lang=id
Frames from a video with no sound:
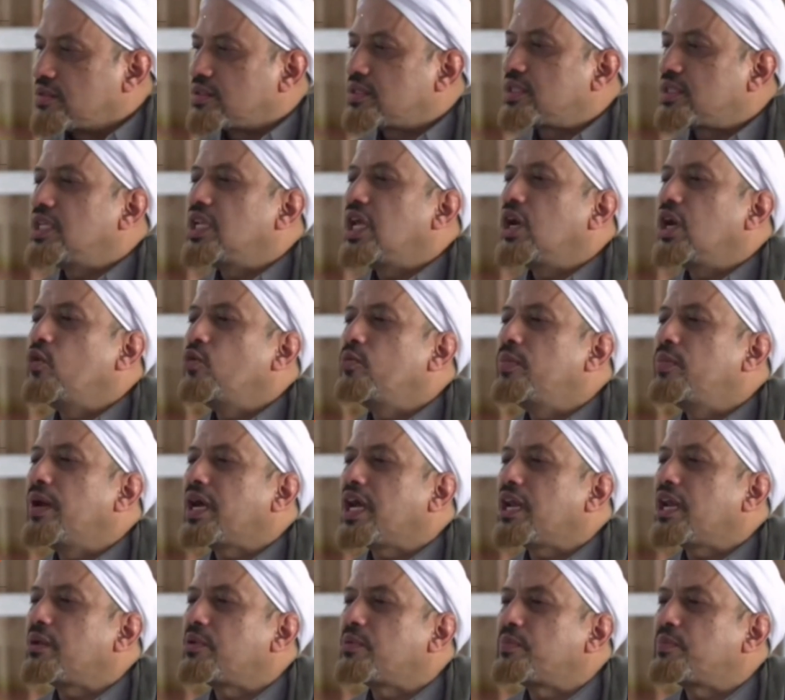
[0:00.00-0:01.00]
Sina Abu
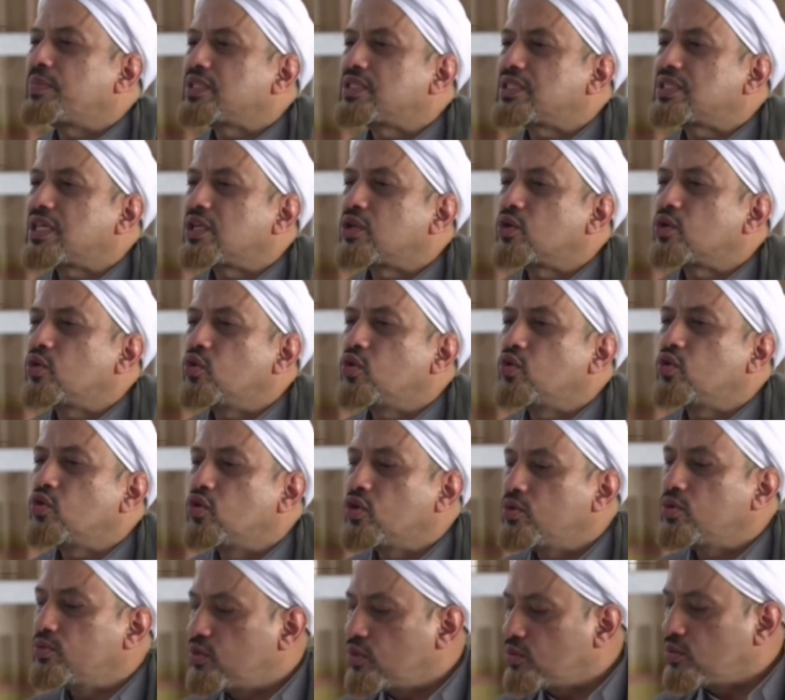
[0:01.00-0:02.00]
Bakar berpesan
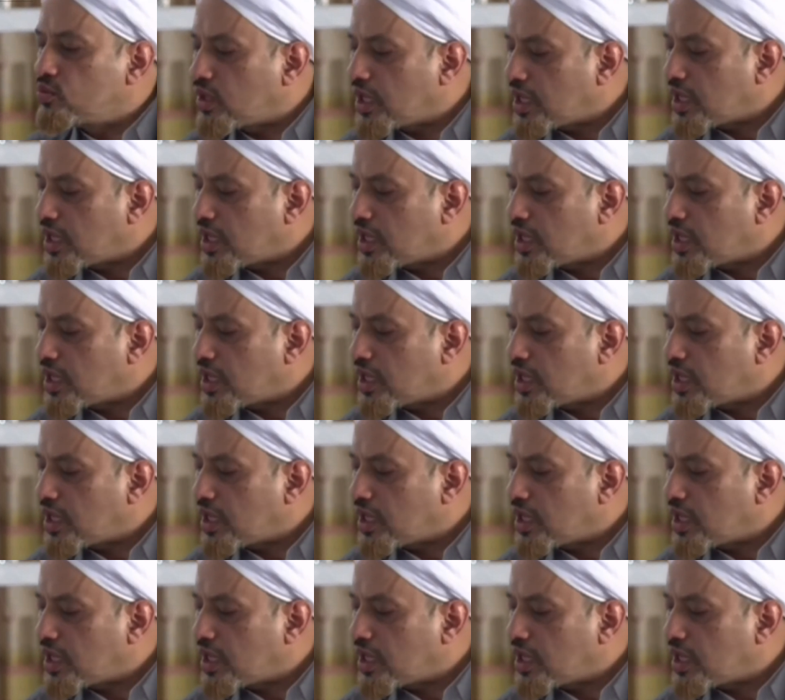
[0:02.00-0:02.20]
urgubu